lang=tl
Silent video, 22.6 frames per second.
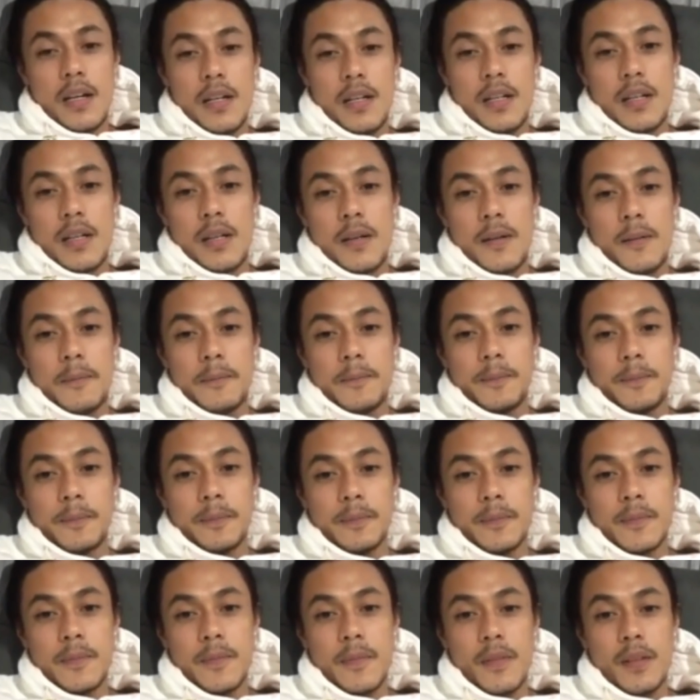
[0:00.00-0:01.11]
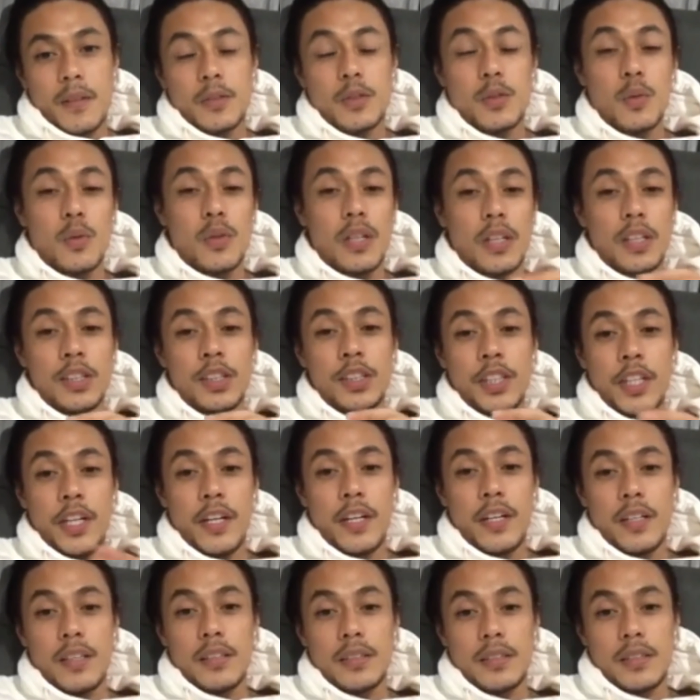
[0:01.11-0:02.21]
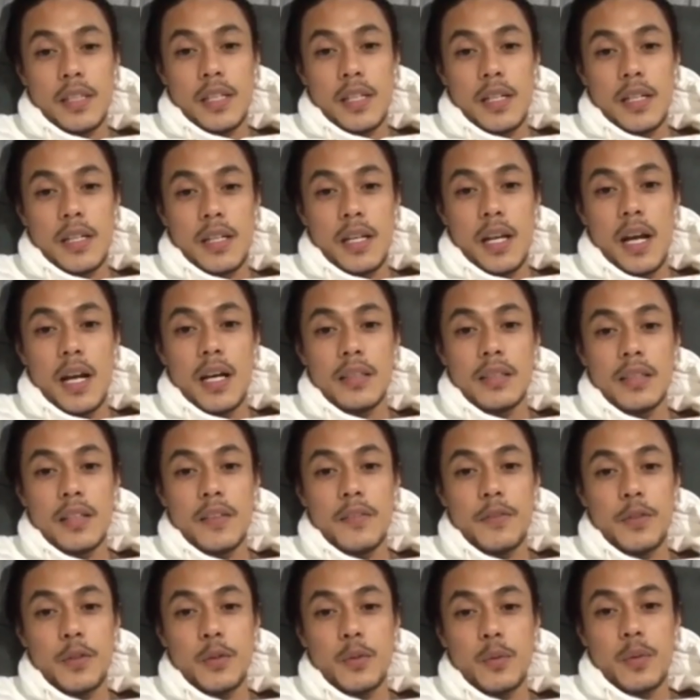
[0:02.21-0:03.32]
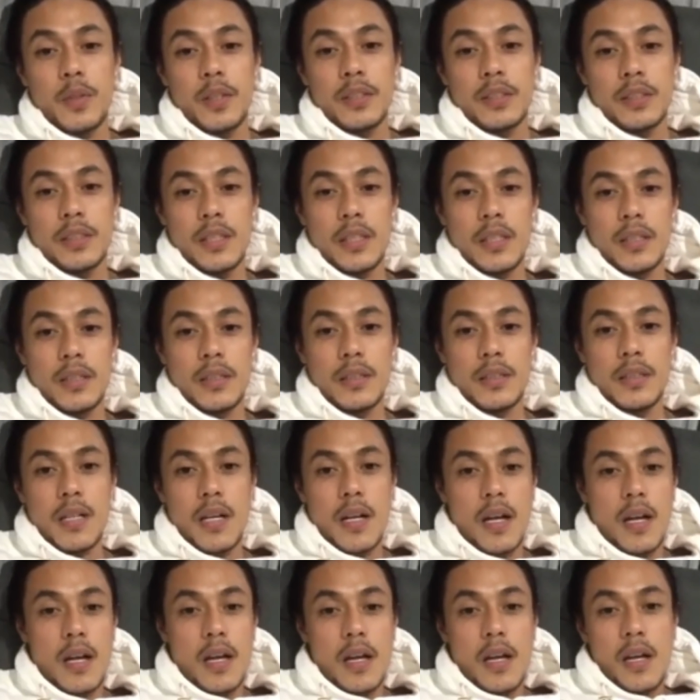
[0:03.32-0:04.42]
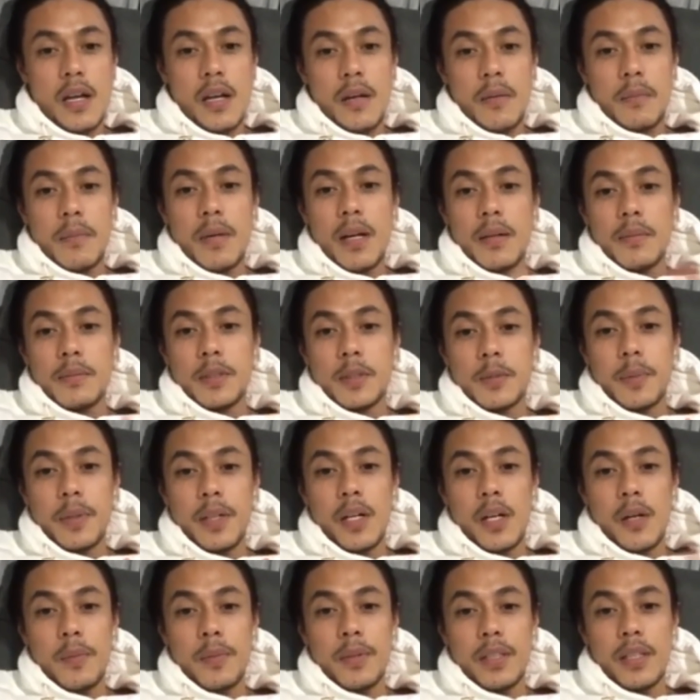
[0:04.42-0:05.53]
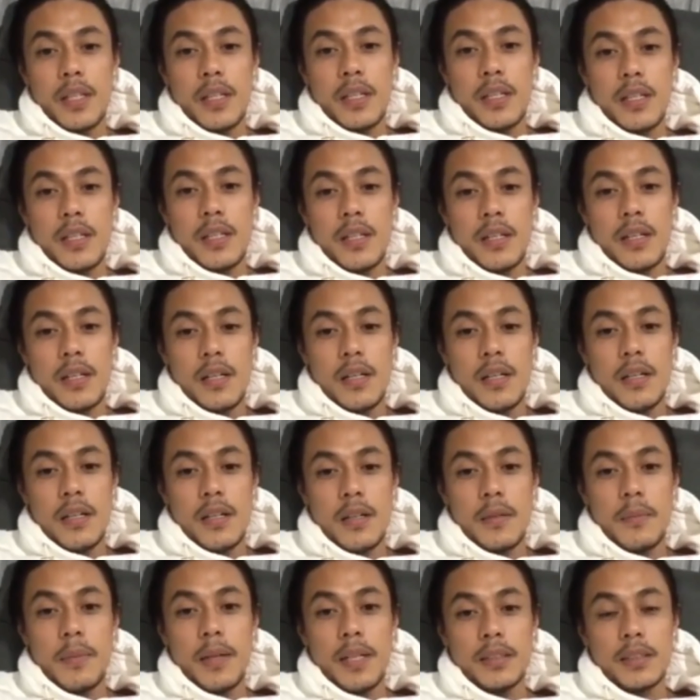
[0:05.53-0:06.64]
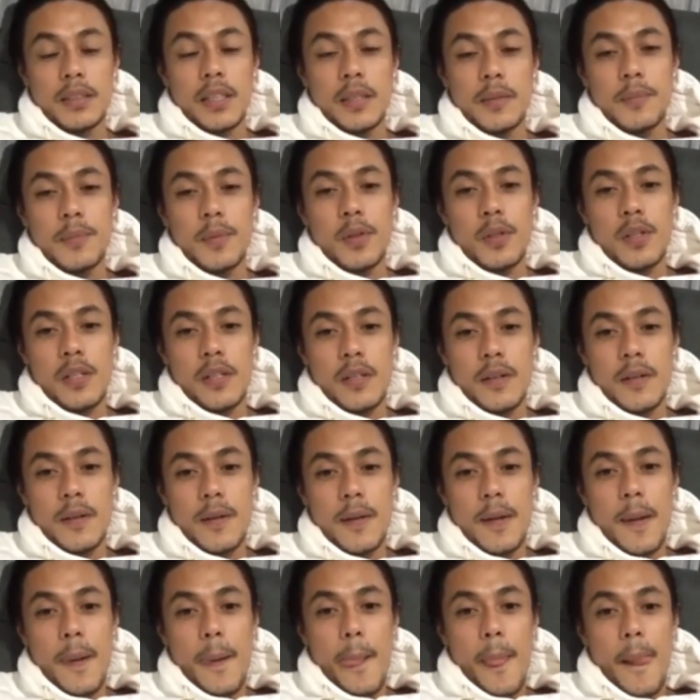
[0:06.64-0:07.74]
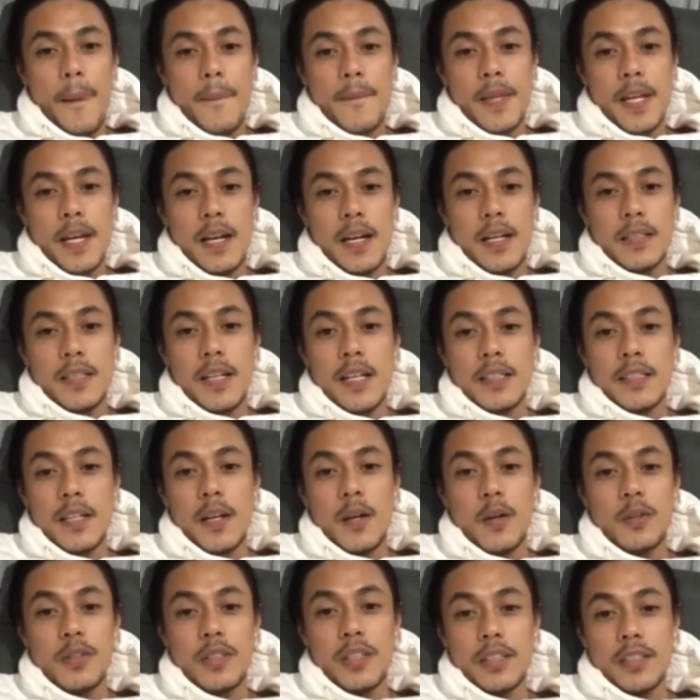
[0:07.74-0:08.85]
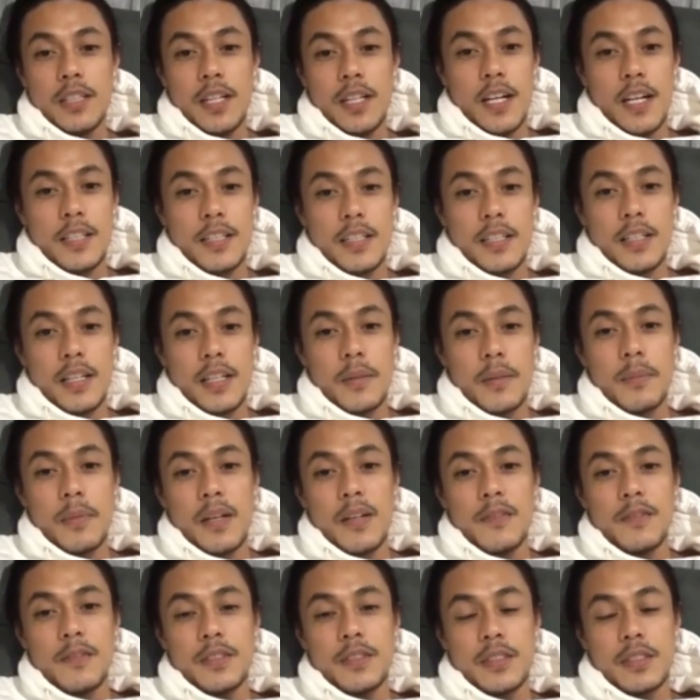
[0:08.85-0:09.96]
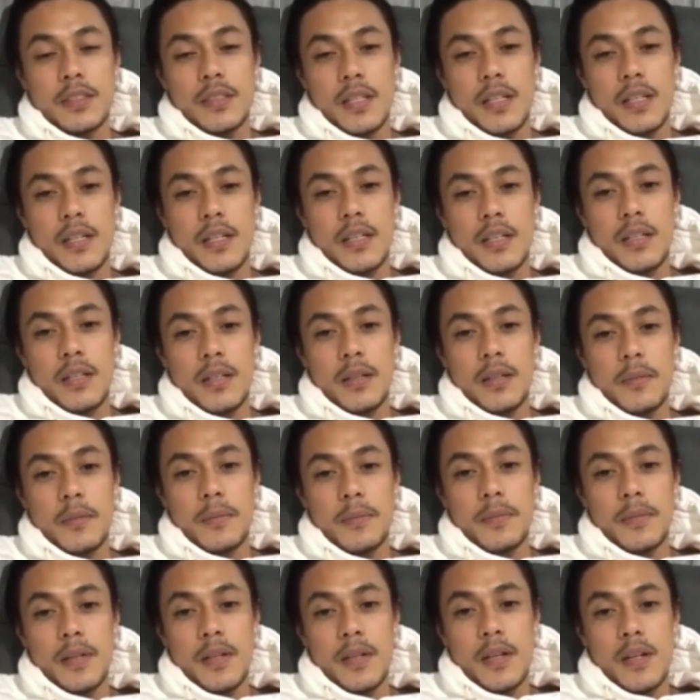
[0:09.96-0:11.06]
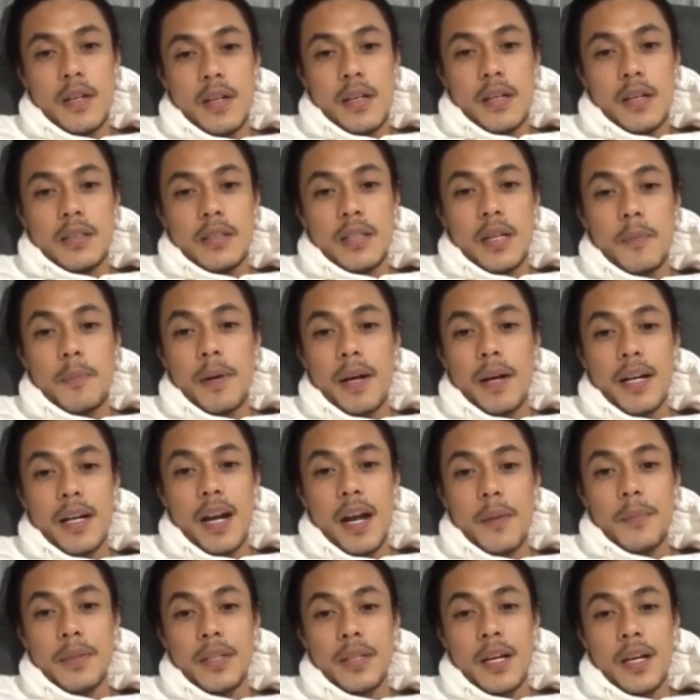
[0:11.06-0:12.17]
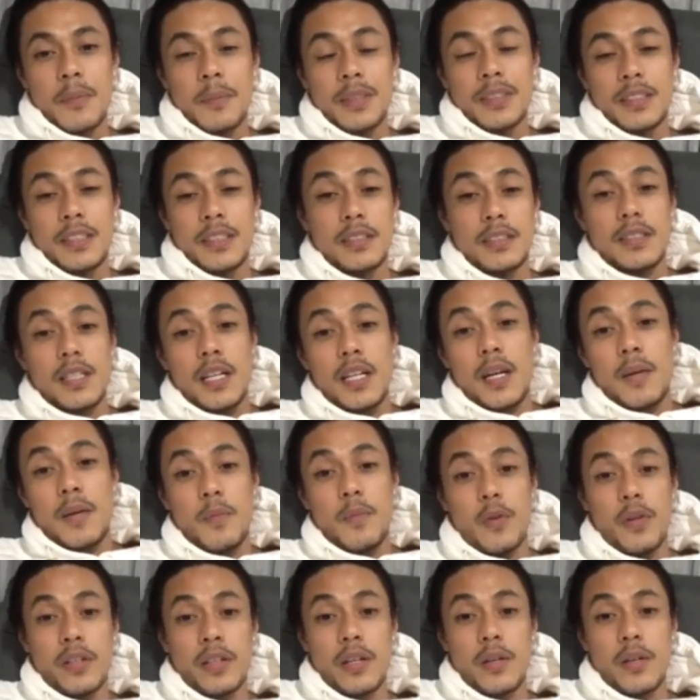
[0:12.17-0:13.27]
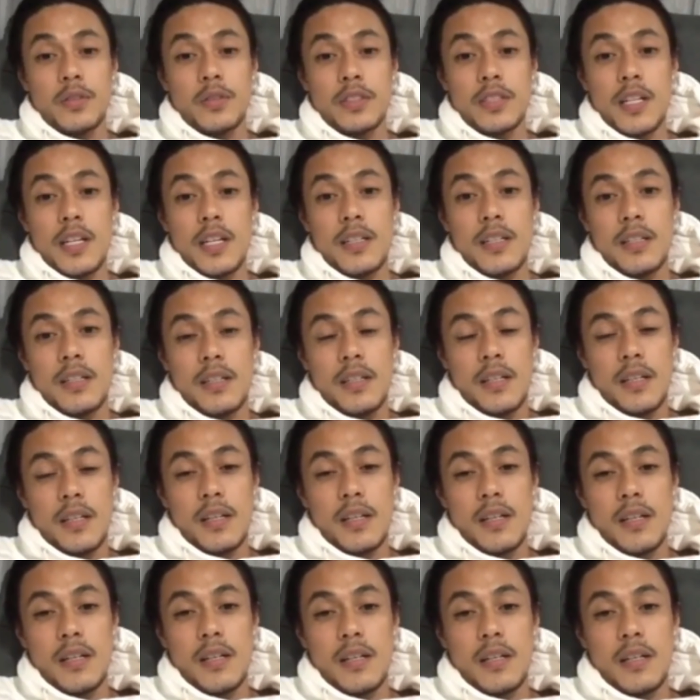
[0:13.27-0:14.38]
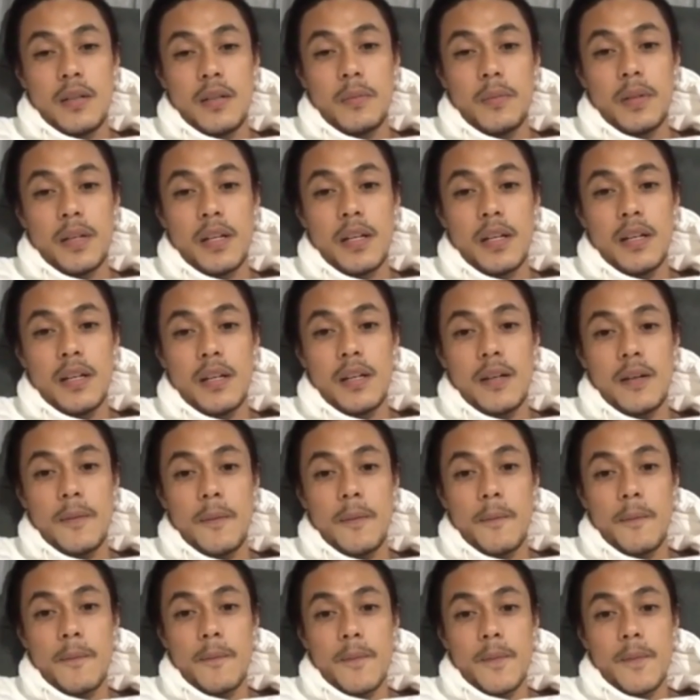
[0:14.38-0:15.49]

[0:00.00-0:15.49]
Um, gusto ko lang i-share sa lahat ng viewers ng Mavs Phenomenal uh, Basketball na dati ako nag-training kay Mavs. Um, napakarami namin 6 a.m. workout niyan Uh, kumbaga,